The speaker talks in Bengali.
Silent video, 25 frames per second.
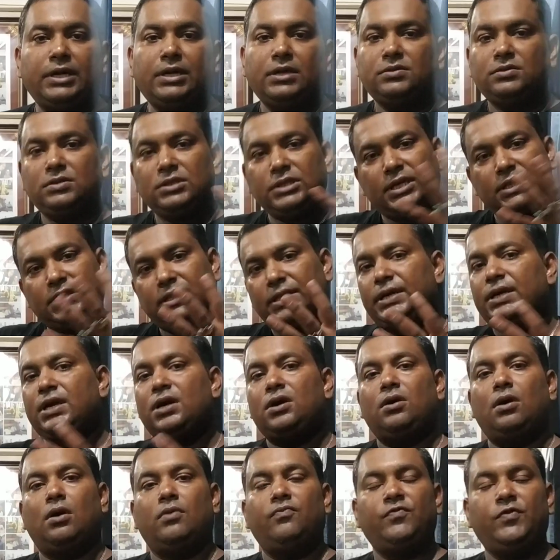এটা যদি এর থেকে
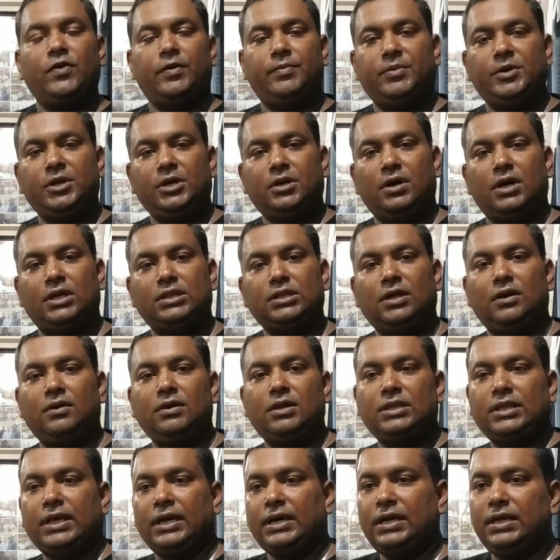কম ফেব্রিক হয়
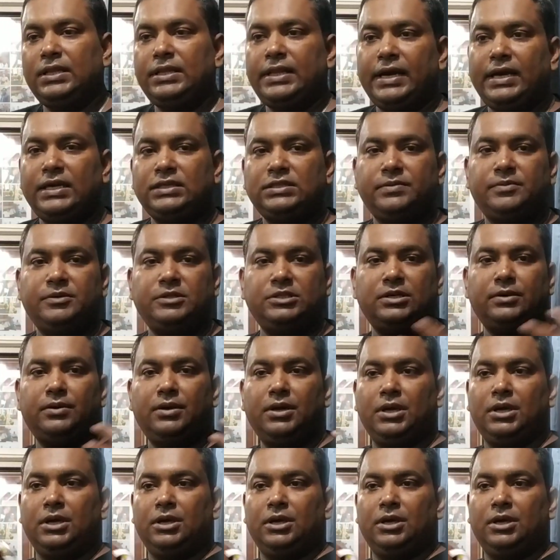তাহলে তাকে দেখা যাবে যে